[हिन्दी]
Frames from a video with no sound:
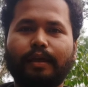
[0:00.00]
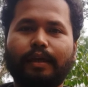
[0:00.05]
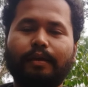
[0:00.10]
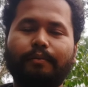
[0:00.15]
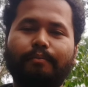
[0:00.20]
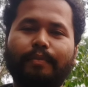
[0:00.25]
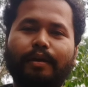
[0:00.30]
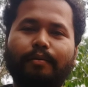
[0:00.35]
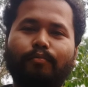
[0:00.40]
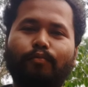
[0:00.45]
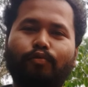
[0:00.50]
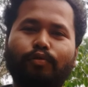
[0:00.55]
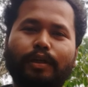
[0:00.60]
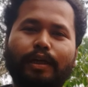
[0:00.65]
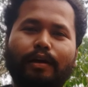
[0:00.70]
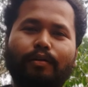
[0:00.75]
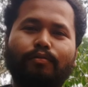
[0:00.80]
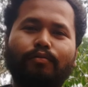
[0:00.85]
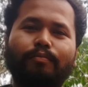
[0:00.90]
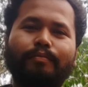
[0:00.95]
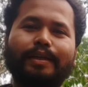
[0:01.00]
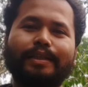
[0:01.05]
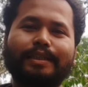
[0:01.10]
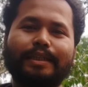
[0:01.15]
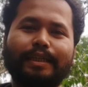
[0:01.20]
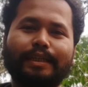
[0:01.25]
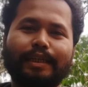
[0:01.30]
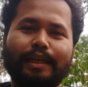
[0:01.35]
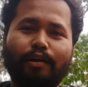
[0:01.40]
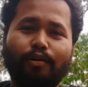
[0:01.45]
कि मैं मोटा हूँ मैं
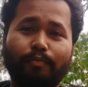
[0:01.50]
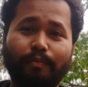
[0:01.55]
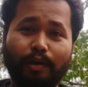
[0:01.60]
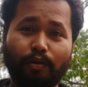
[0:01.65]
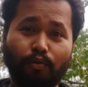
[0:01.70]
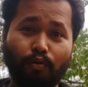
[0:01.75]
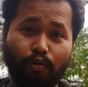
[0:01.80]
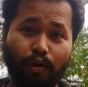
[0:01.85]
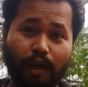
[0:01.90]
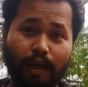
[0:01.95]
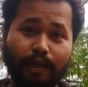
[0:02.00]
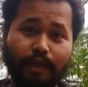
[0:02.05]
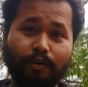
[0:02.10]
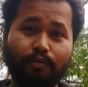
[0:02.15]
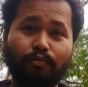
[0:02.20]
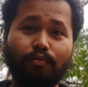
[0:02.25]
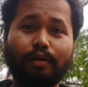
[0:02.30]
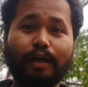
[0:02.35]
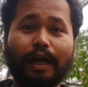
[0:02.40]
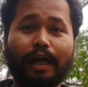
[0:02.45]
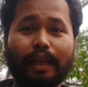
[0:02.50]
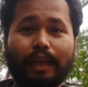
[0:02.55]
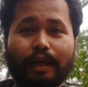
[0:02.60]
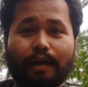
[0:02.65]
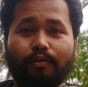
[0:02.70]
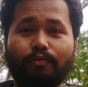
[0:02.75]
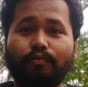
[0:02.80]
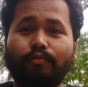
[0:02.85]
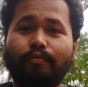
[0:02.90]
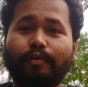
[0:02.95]
चिकना हूँ मैं गोरा नहीं हूँ काला
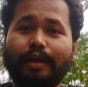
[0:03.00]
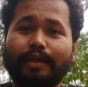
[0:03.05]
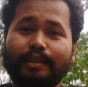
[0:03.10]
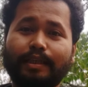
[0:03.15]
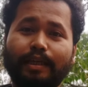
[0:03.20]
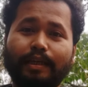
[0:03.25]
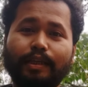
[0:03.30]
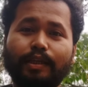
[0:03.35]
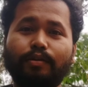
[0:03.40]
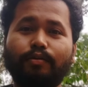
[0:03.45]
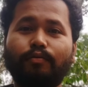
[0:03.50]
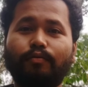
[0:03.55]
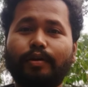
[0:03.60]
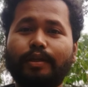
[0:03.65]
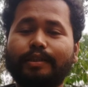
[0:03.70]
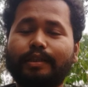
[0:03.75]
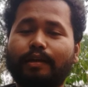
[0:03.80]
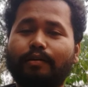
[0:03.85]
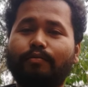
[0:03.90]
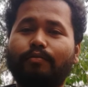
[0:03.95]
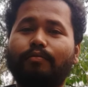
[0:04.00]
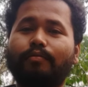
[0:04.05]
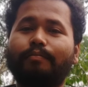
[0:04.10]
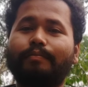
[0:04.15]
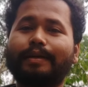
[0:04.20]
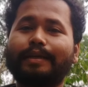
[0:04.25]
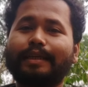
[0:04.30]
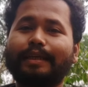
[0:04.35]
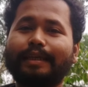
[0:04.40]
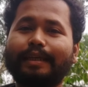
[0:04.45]
हूँ ऐसा नहीं हूँ वैसा हूँ
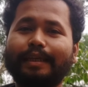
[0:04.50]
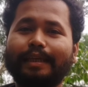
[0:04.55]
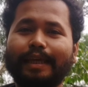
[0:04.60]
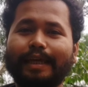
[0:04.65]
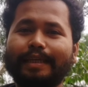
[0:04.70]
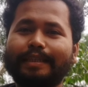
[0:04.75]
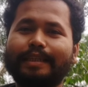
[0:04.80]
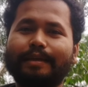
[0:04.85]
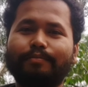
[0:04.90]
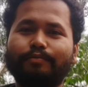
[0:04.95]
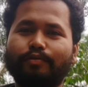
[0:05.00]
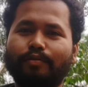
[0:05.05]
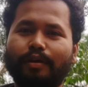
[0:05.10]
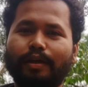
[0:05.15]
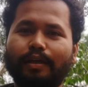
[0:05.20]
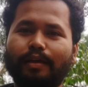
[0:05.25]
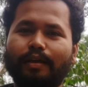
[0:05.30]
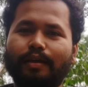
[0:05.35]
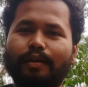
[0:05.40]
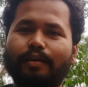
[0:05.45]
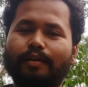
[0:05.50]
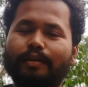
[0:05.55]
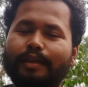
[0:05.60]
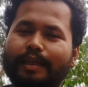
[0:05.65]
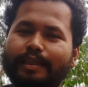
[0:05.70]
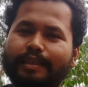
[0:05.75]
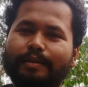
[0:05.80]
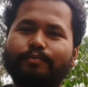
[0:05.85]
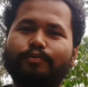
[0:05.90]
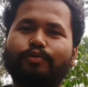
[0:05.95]
बस ये सब जो है
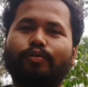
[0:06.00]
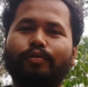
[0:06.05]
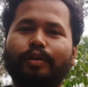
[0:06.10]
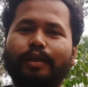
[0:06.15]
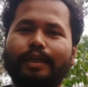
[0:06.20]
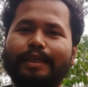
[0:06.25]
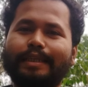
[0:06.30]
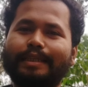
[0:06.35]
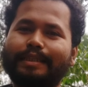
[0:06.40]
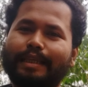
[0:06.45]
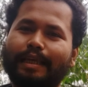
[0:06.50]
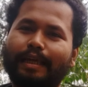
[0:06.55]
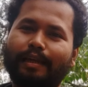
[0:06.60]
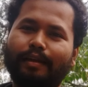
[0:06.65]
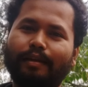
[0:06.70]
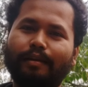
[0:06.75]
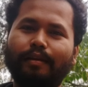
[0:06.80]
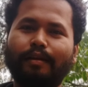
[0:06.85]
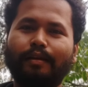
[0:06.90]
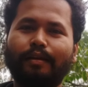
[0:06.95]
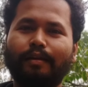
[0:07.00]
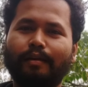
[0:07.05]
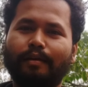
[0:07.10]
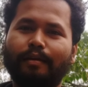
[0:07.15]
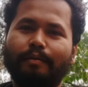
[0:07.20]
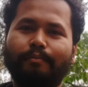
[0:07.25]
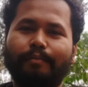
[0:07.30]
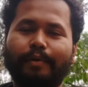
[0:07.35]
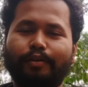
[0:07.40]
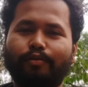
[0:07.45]
ये सब छोड़िए इस साल
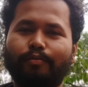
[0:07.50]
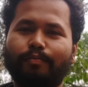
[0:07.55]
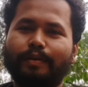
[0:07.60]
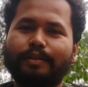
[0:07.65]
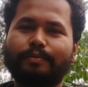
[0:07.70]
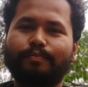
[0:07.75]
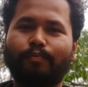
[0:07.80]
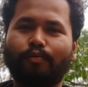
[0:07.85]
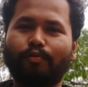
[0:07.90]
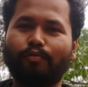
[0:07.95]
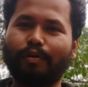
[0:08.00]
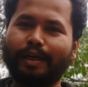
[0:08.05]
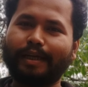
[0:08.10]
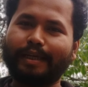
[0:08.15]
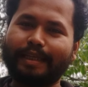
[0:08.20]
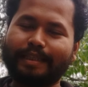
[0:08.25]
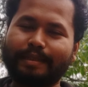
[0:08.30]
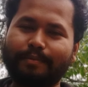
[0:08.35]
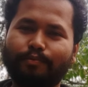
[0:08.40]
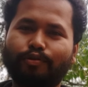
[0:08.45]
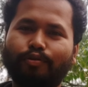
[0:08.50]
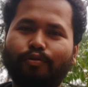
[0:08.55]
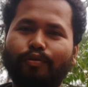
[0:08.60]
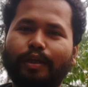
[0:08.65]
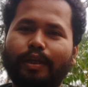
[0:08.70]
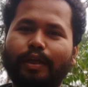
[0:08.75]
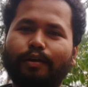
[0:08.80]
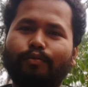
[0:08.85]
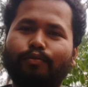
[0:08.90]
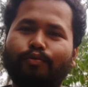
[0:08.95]
मैं तो बस बोलूँगा ये सब
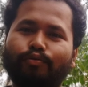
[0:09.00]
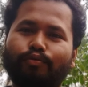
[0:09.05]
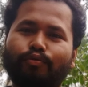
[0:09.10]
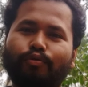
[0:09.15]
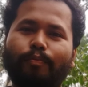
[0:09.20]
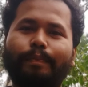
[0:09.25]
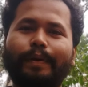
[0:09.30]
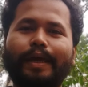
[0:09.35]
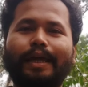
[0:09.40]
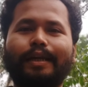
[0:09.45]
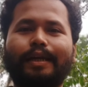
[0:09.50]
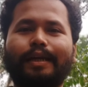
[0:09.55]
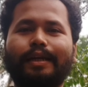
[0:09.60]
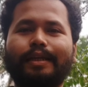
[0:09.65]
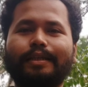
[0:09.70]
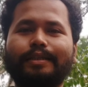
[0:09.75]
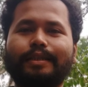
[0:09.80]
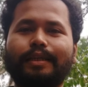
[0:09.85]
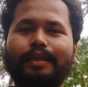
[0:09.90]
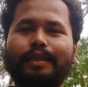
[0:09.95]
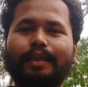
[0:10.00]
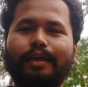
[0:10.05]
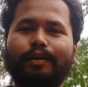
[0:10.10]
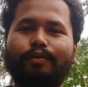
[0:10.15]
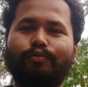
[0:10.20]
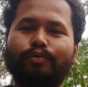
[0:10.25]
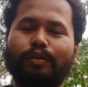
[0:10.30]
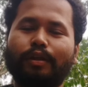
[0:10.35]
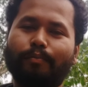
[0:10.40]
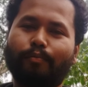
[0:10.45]
छोड़िए खुद को प्यार करना सीखिए
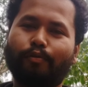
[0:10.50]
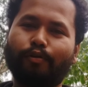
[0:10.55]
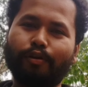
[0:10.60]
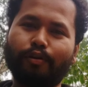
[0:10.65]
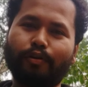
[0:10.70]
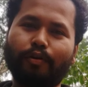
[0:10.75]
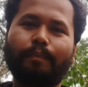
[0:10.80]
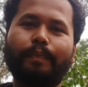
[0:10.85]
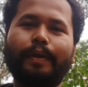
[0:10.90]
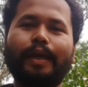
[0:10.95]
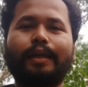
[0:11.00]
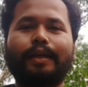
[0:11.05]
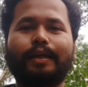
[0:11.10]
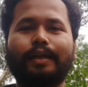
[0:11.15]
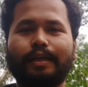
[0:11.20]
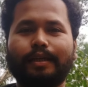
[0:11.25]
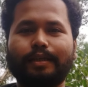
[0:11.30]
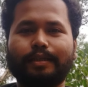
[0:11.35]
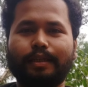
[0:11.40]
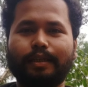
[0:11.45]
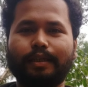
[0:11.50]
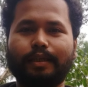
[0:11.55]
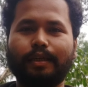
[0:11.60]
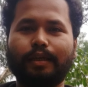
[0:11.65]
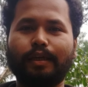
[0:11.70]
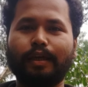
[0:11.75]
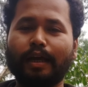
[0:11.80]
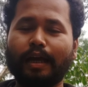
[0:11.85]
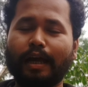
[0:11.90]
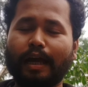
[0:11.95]
खुद के बॉडी को प्यार करना सीखिए
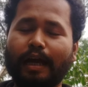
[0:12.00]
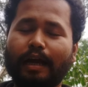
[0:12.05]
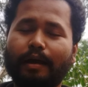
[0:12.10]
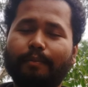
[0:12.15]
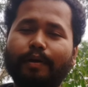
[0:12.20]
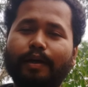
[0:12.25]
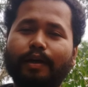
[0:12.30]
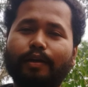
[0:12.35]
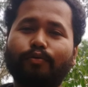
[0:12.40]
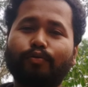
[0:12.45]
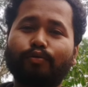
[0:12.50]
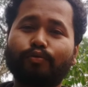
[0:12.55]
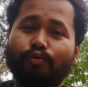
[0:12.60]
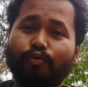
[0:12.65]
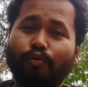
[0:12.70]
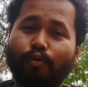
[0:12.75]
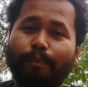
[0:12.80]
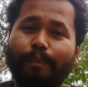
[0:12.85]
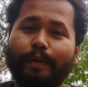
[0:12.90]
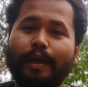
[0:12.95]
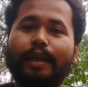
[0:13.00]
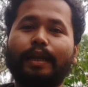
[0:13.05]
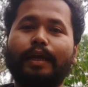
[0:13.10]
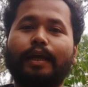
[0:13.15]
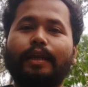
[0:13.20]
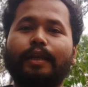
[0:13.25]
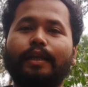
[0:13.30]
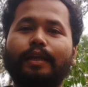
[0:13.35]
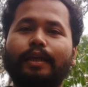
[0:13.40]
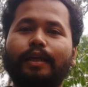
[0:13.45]
आप अगर खुद को प्यार
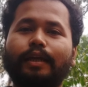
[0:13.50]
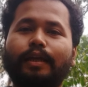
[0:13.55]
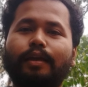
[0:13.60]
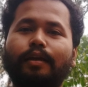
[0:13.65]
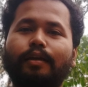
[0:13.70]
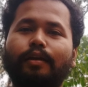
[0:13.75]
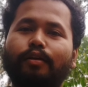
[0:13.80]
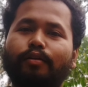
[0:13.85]
करेंगे